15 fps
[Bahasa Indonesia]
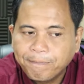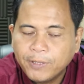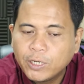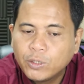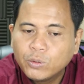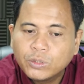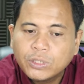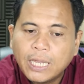
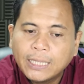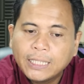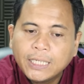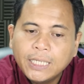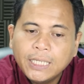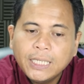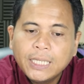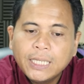Jadi untuk saat
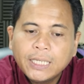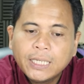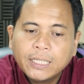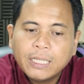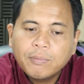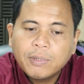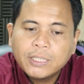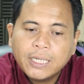ini
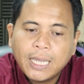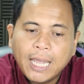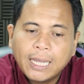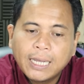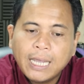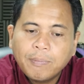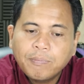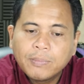kita masih
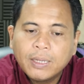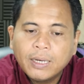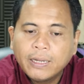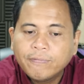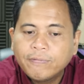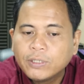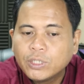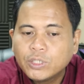anggap
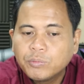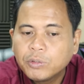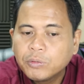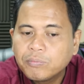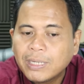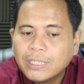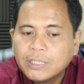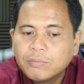level tersebut
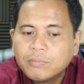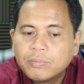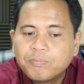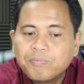masih